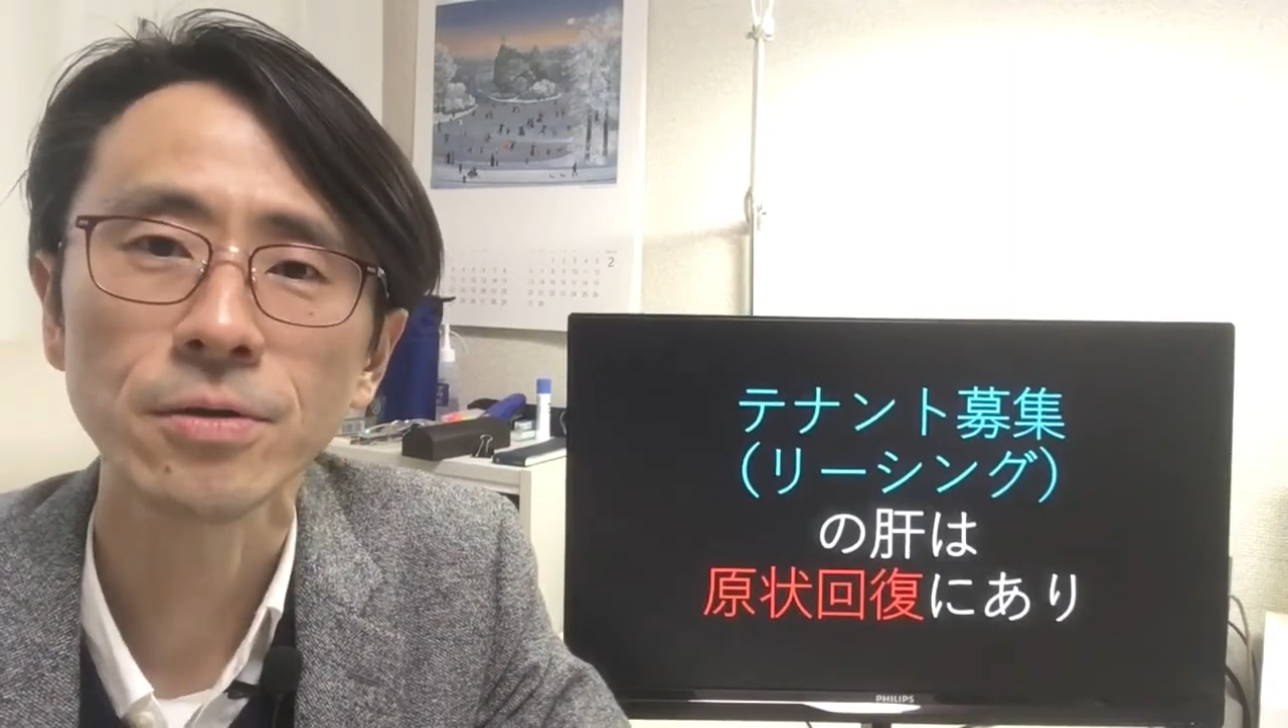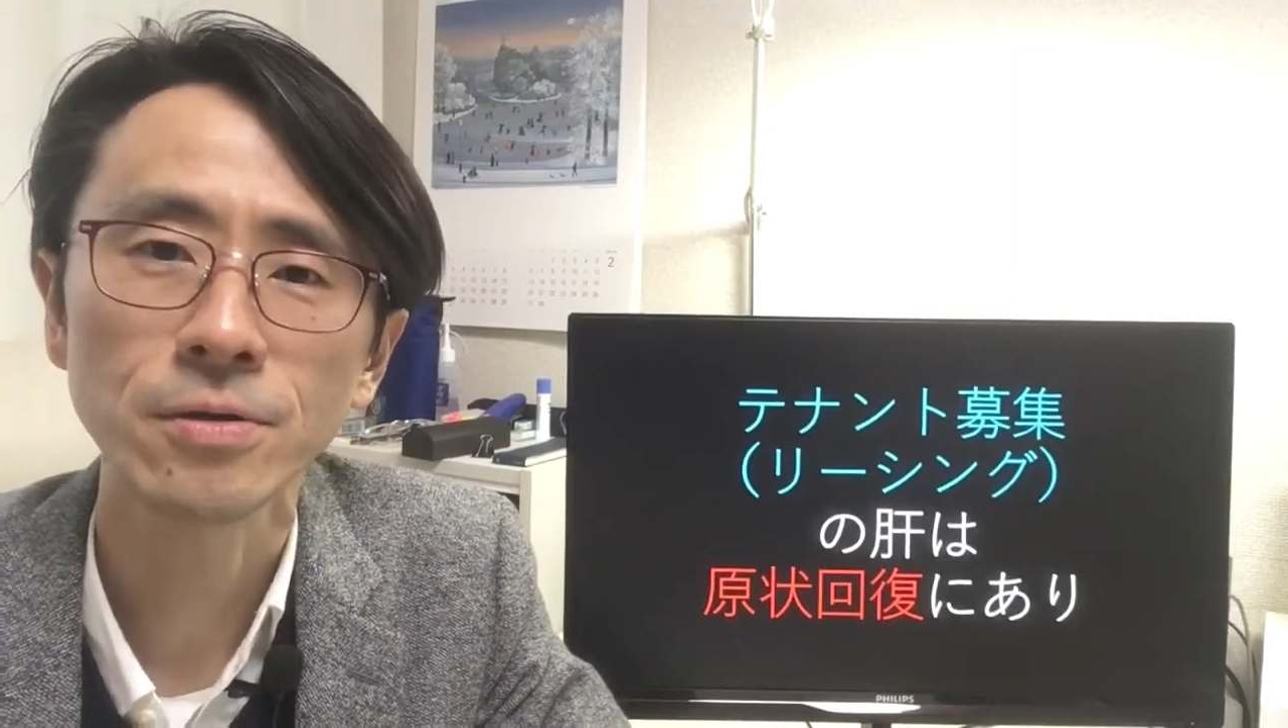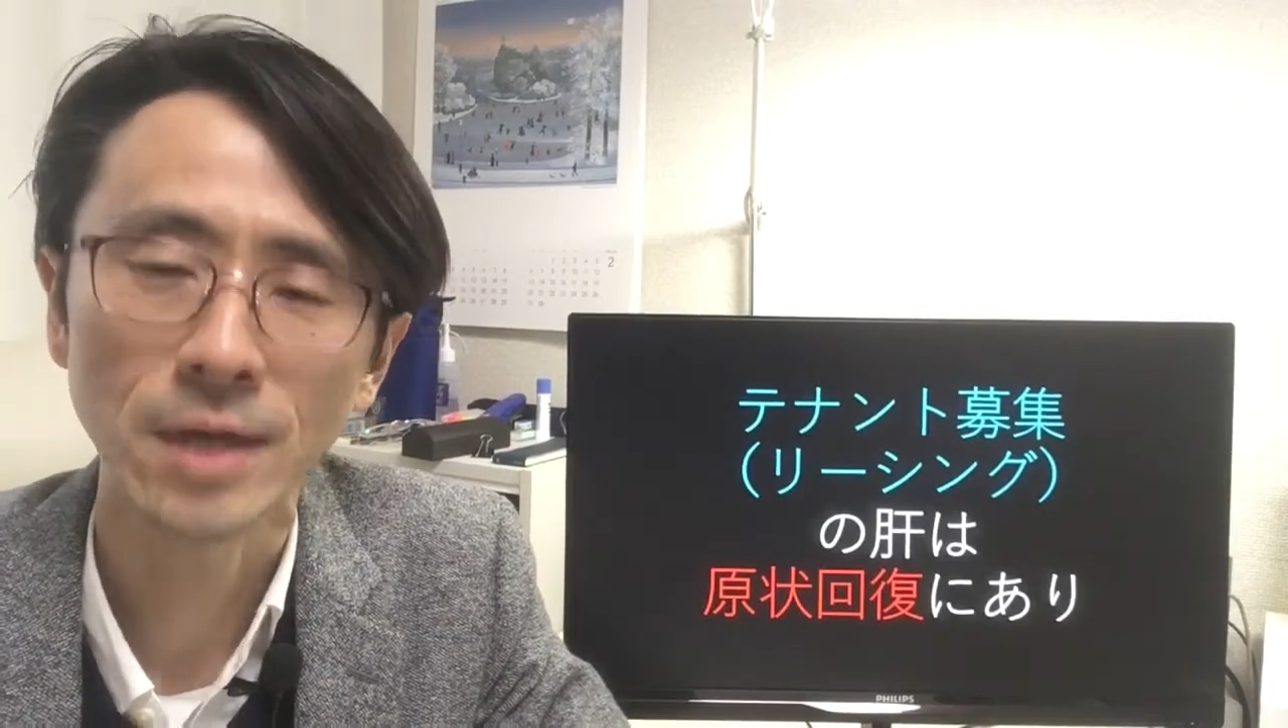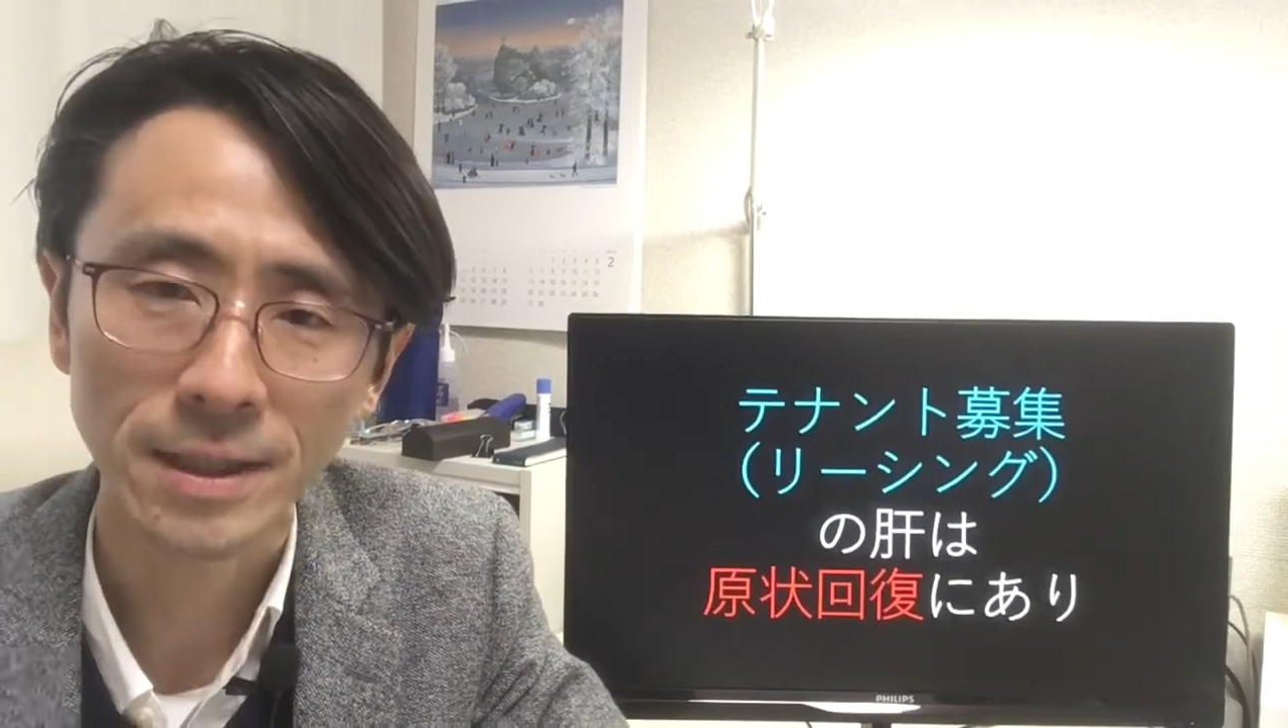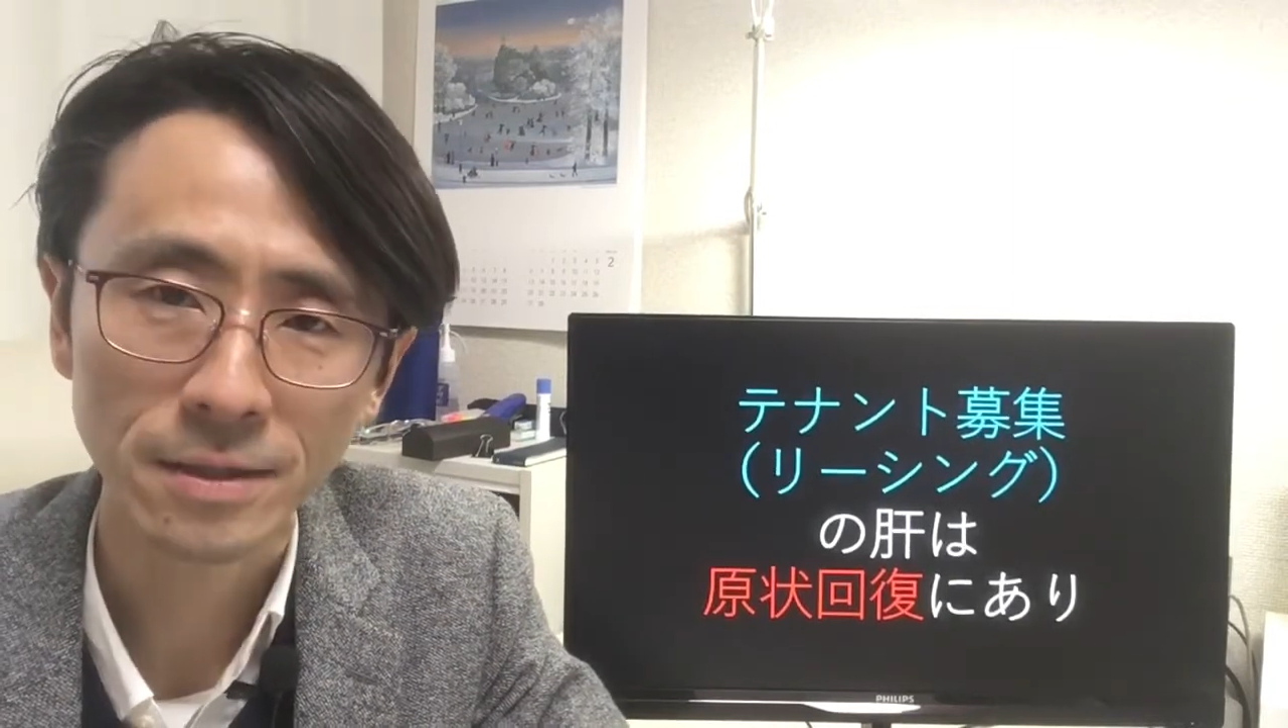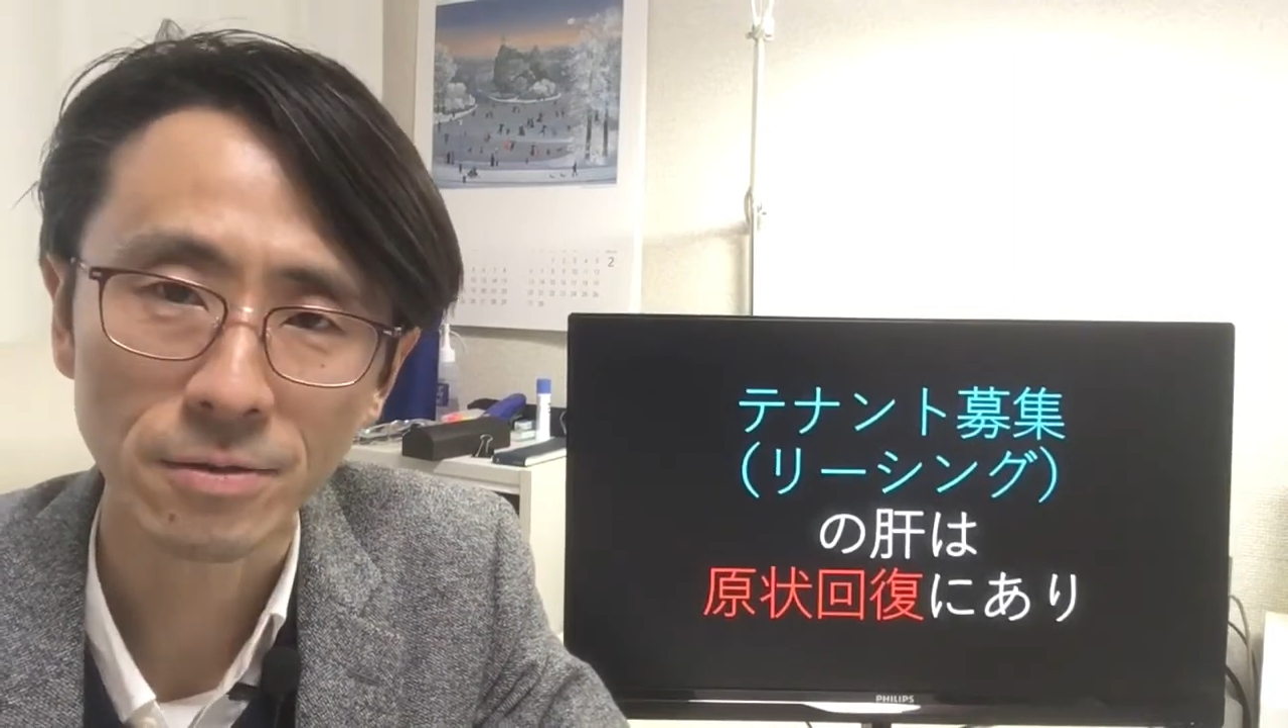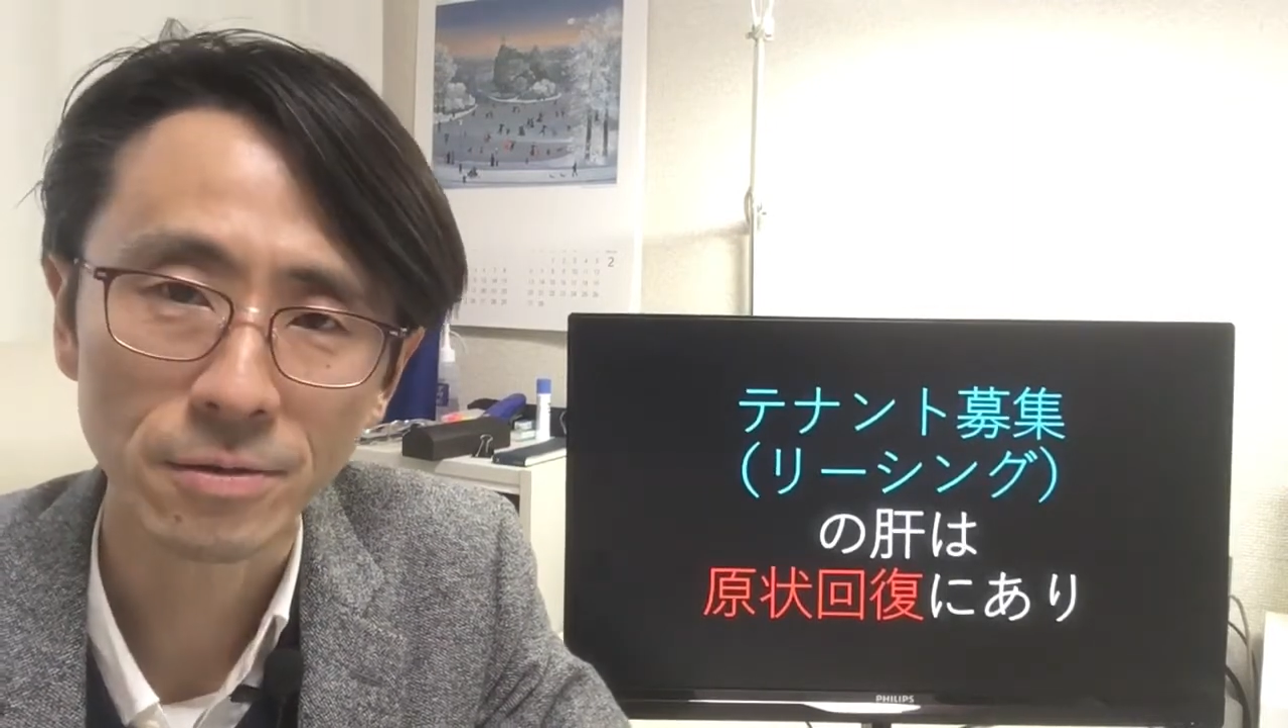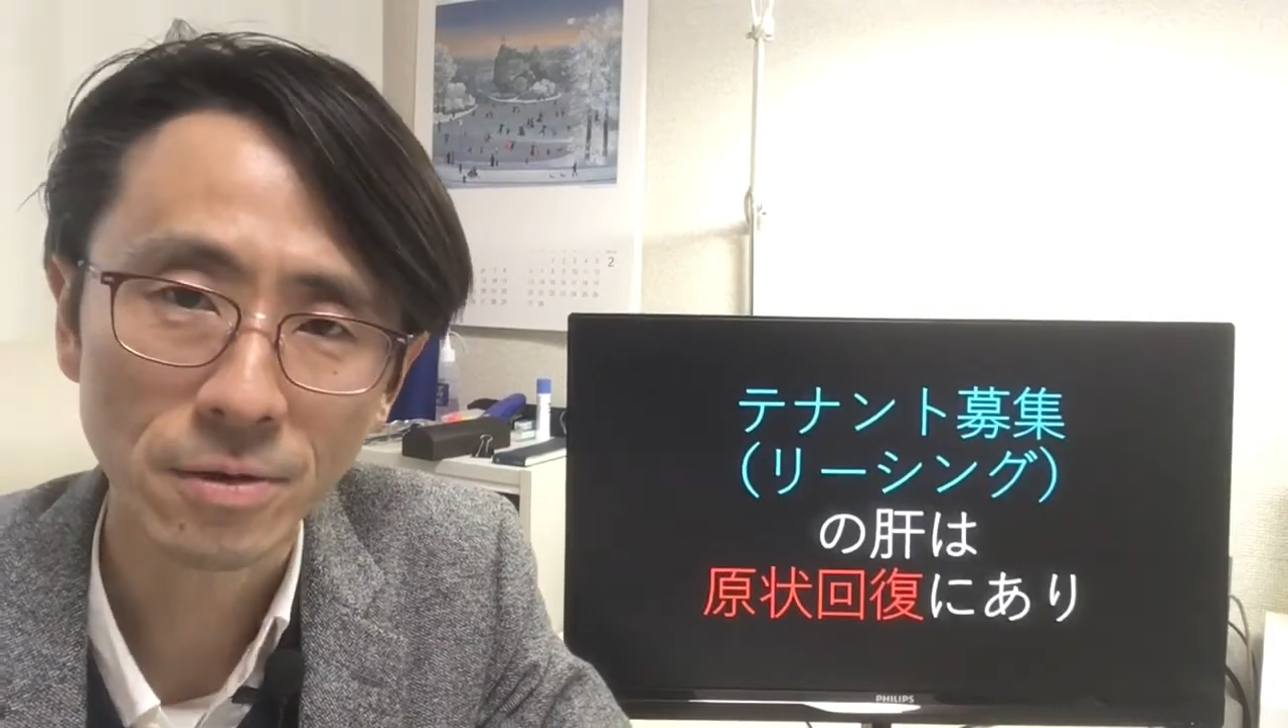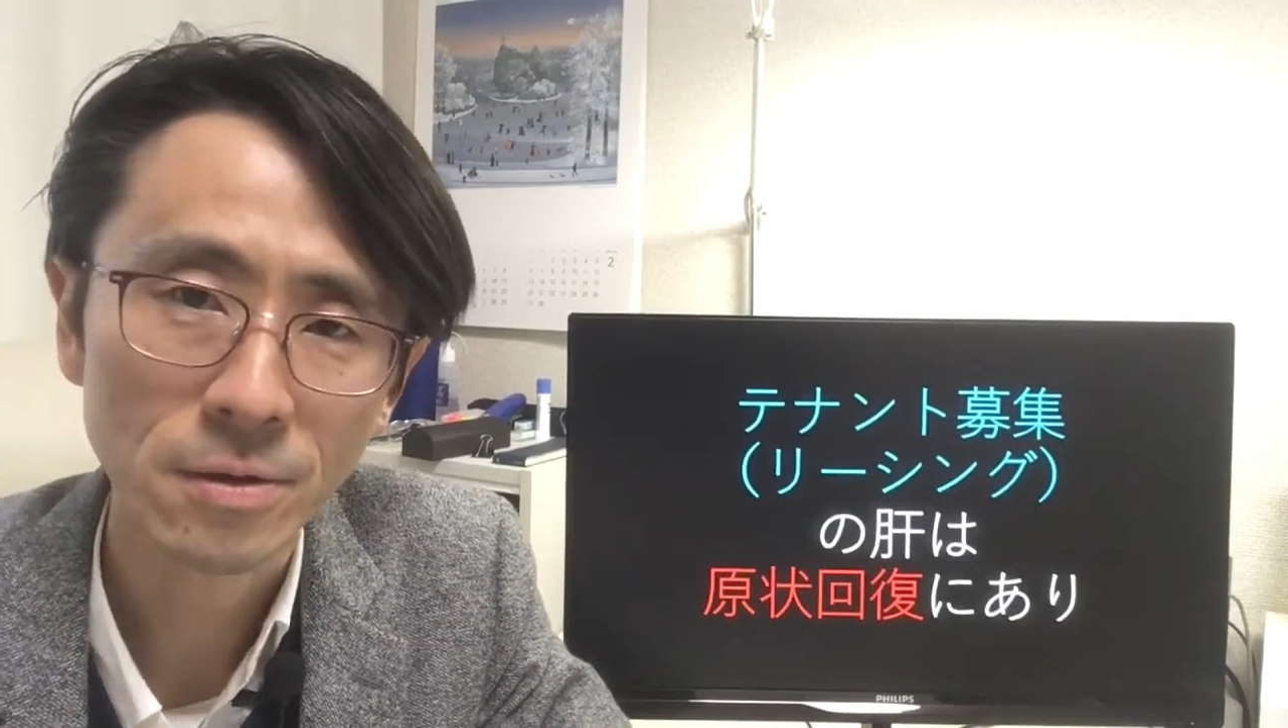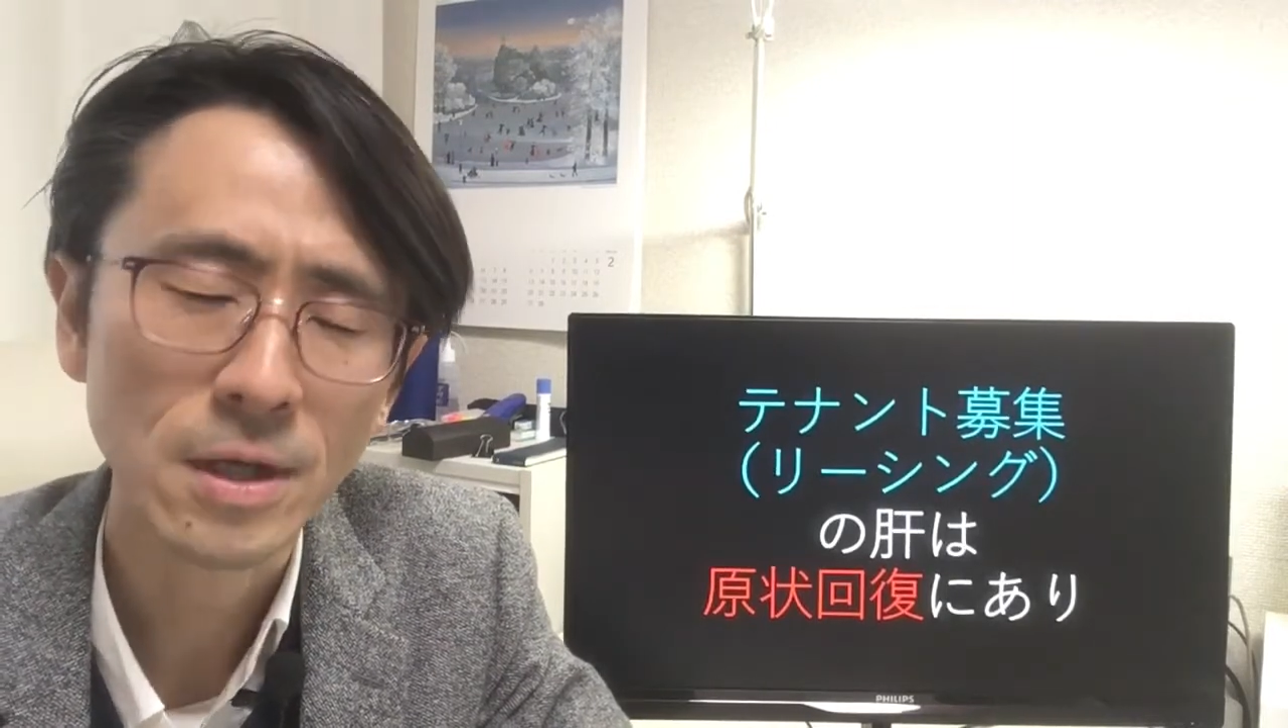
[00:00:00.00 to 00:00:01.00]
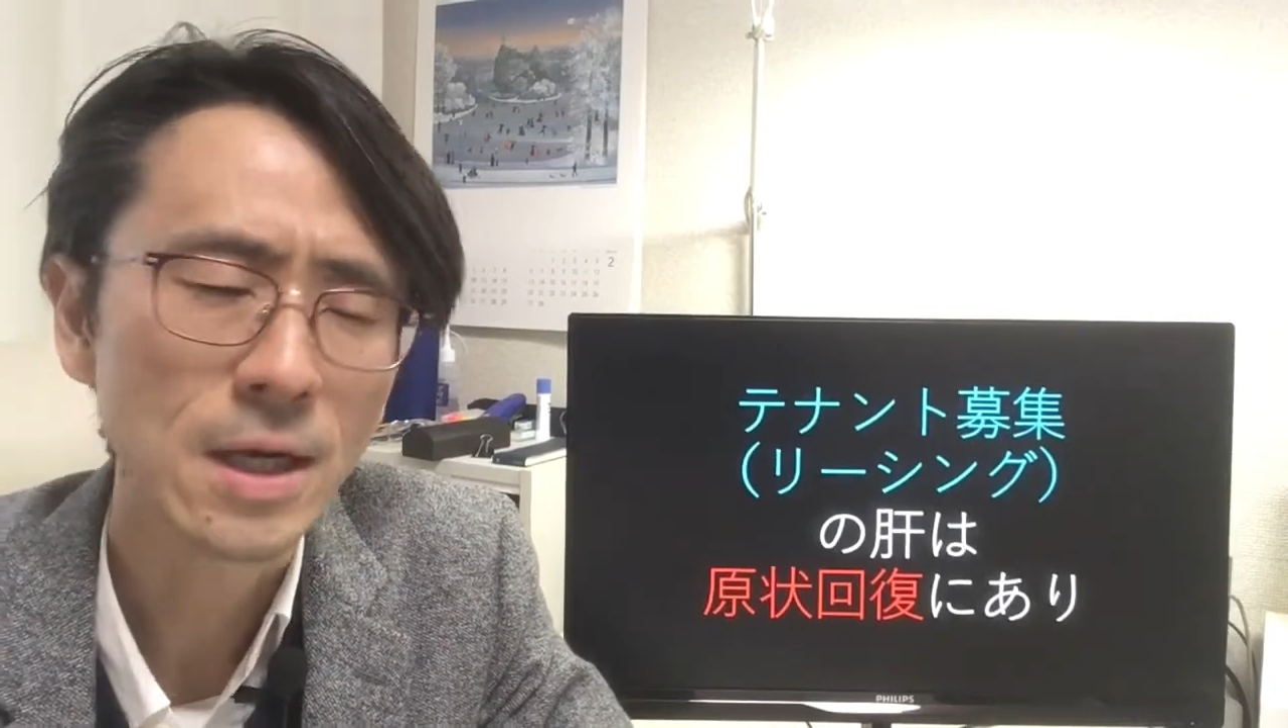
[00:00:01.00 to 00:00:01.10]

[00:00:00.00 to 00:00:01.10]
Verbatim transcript: いうのかっていうと,、